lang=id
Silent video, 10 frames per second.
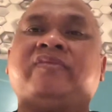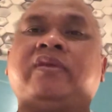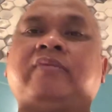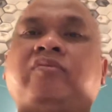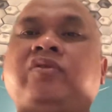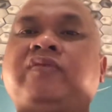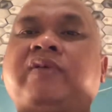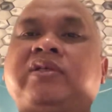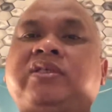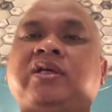
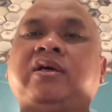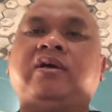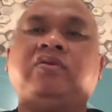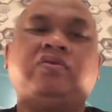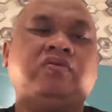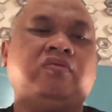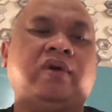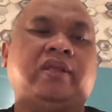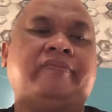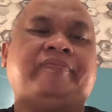motivasinya harus
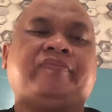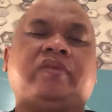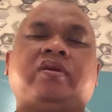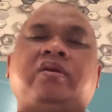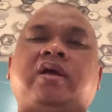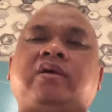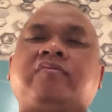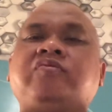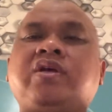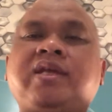kuat nah
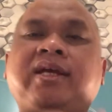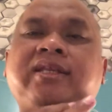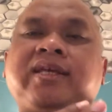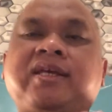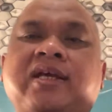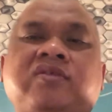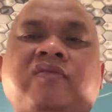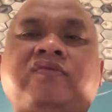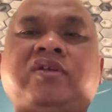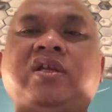kemudian yang ketiga
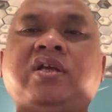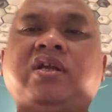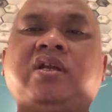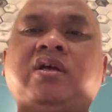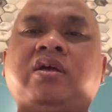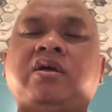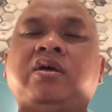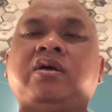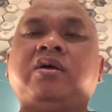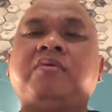soft skillnya adalah
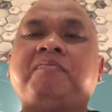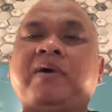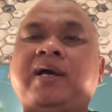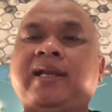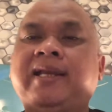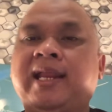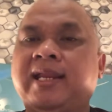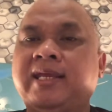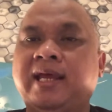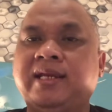
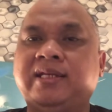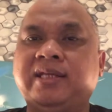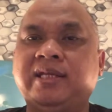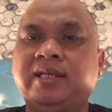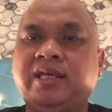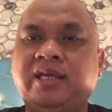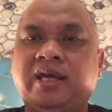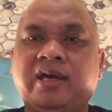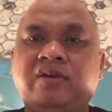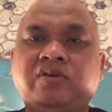pengendalian diri
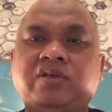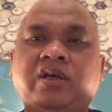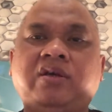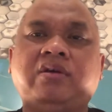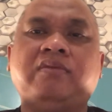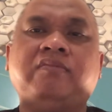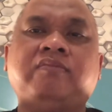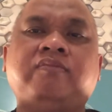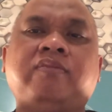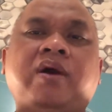harus yang
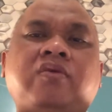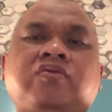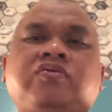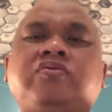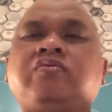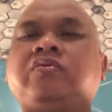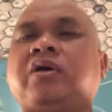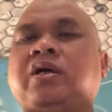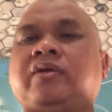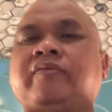bagus juga